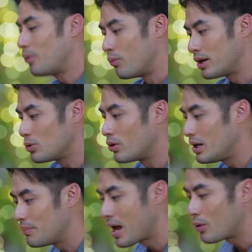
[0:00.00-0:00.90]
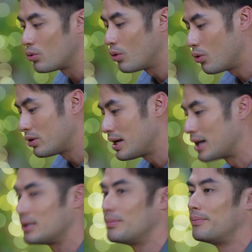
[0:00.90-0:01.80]
ก็ผมว่าช่วงนี้แม่คุณก็คง
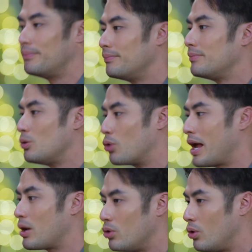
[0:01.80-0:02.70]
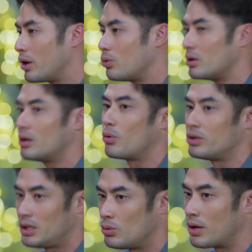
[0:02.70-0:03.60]
อยากจะแบบอยู่ใกล้คุณด้วยคุณก็
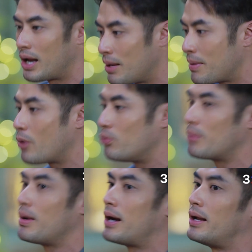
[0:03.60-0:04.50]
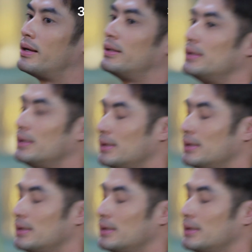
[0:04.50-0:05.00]
ควรจะอยู่ใกล้แม่คุณมากๆนะ